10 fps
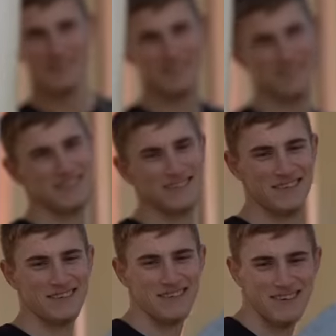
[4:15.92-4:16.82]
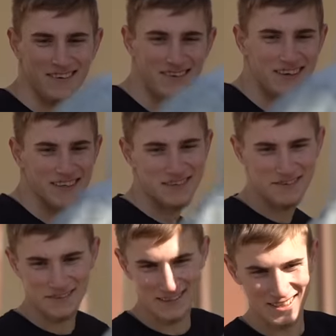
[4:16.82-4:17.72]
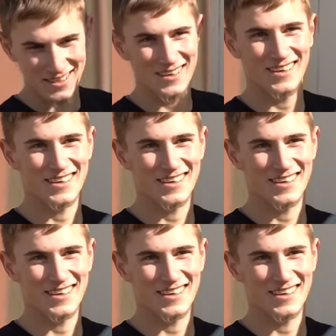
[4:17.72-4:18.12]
Аюб, ассаламу алейкум, брат, как